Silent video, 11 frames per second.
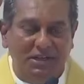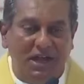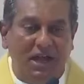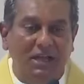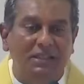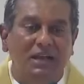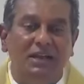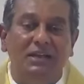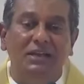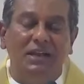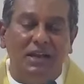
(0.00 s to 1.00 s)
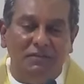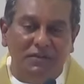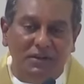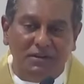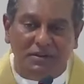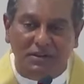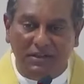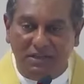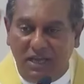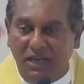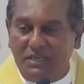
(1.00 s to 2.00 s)
அதுதான் இறைவன்
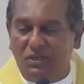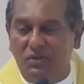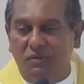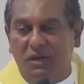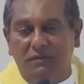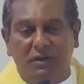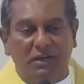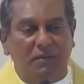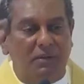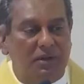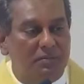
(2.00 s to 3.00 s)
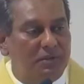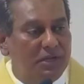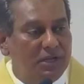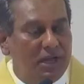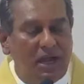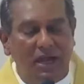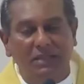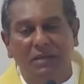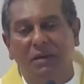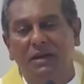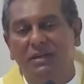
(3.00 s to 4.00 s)
இயேசு வடிவில் நம்மிடம் அந்த
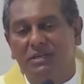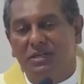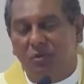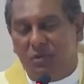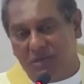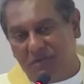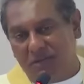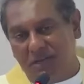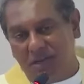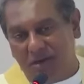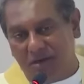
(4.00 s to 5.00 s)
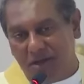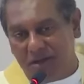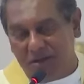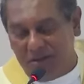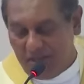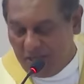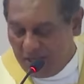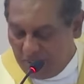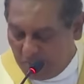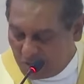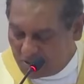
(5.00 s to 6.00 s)
மகிழ்ச்சியை ஊட்ட வந்திருக்கின்றார்
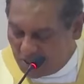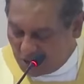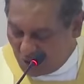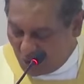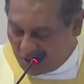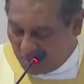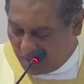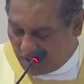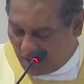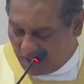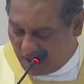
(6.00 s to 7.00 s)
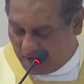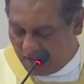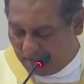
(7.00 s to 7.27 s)
இப்போது சந்தோஷம் என்றால் என்ன